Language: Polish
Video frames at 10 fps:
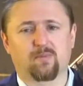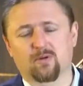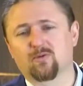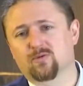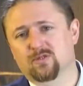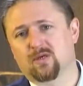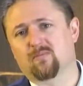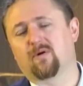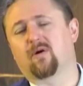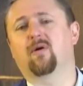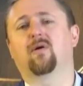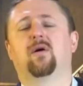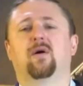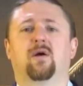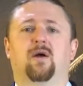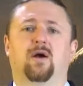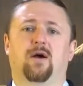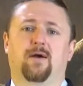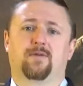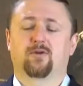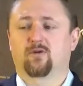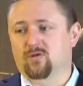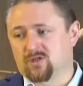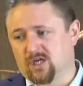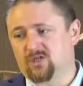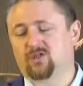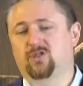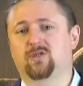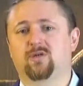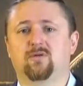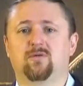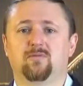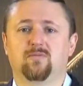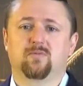produkcji, bo tylko do części,